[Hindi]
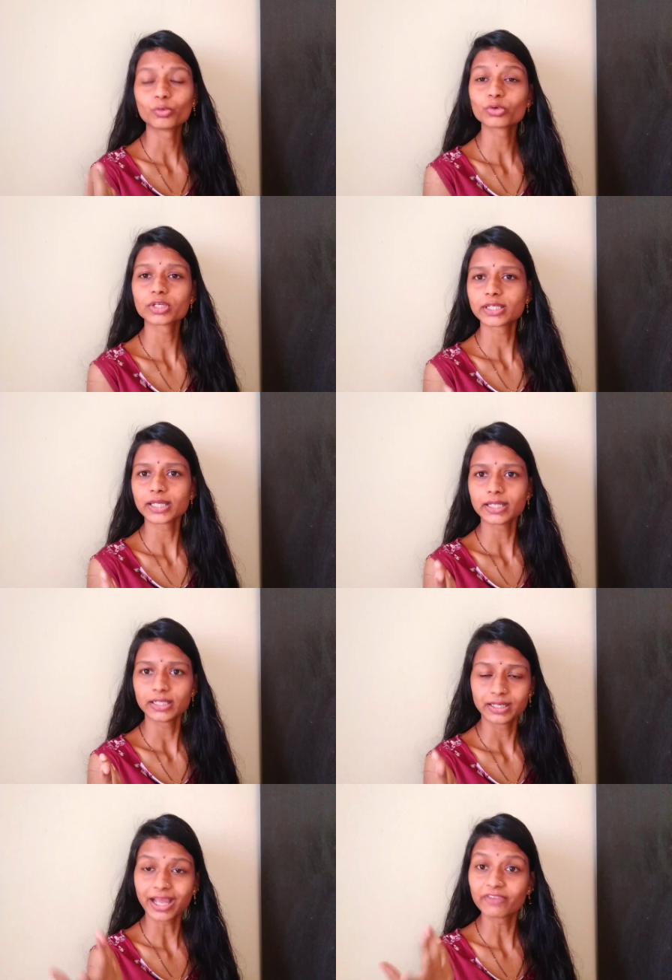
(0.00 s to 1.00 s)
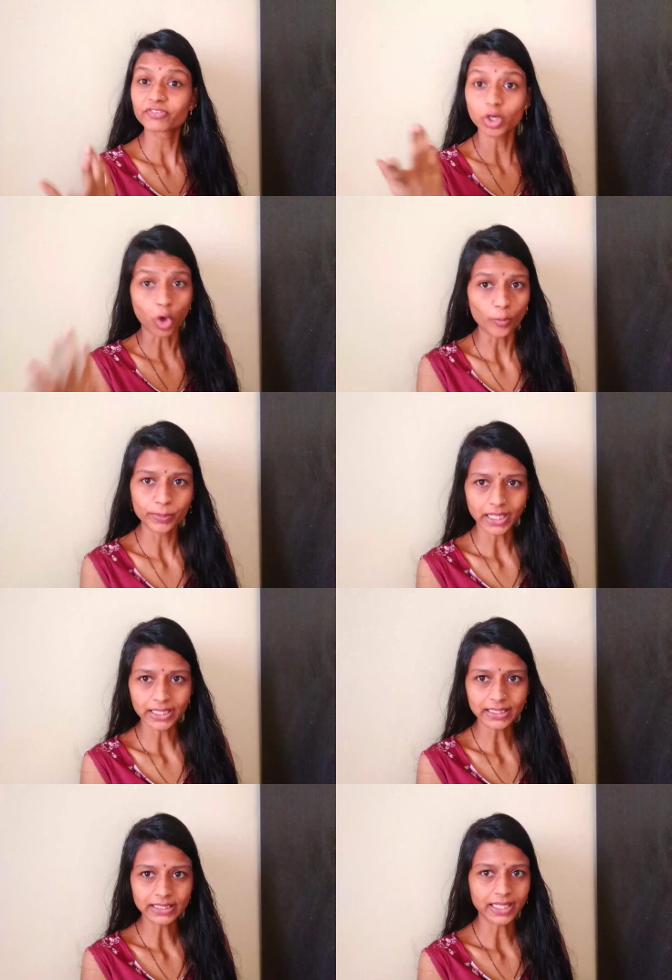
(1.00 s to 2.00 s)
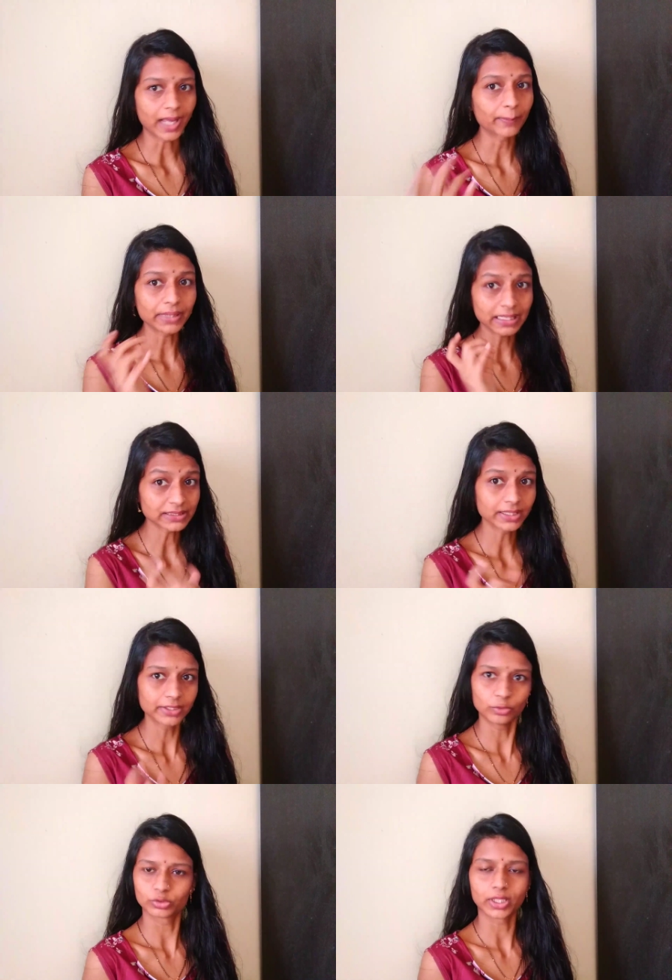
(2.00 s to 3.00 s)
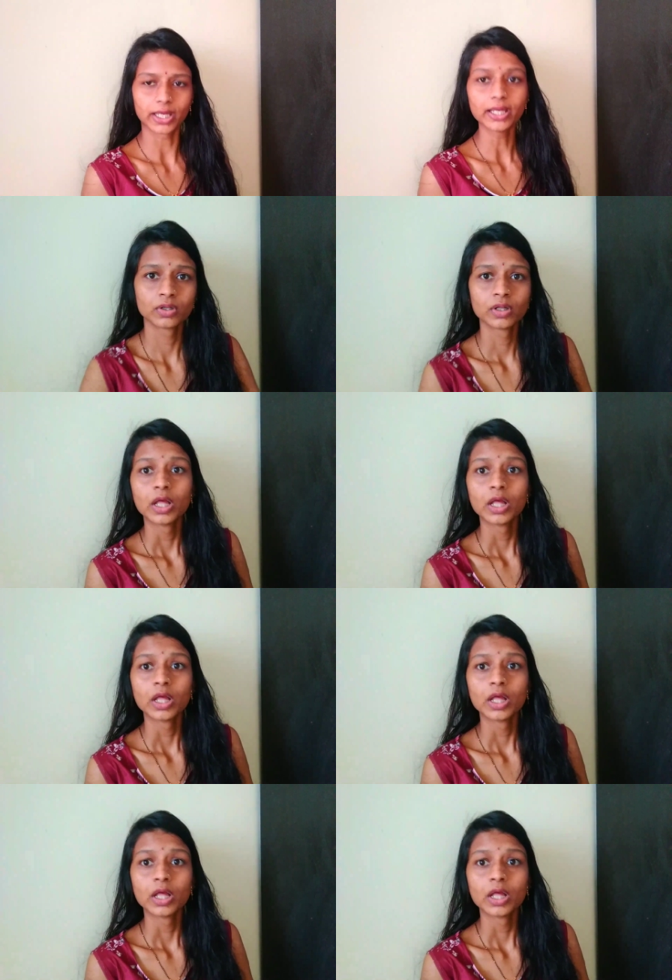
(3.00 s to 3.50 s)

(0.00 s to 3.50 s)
उनके लाइफ का कॉपीराइट लिया है बट ऐसा नहीं होता है